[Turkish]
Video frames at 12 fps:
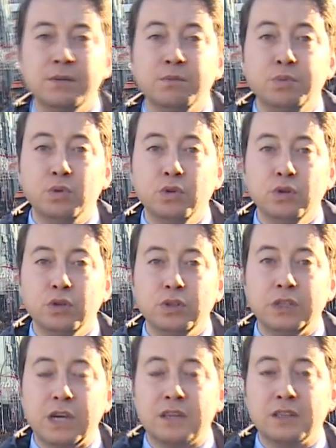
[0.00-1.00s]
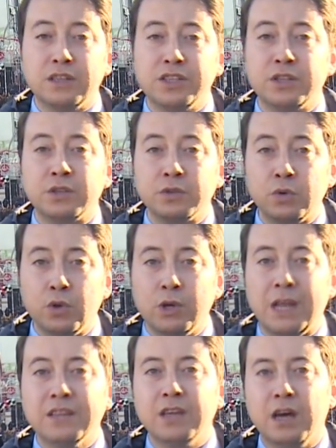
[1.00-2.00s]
Bu yaklaşık görülen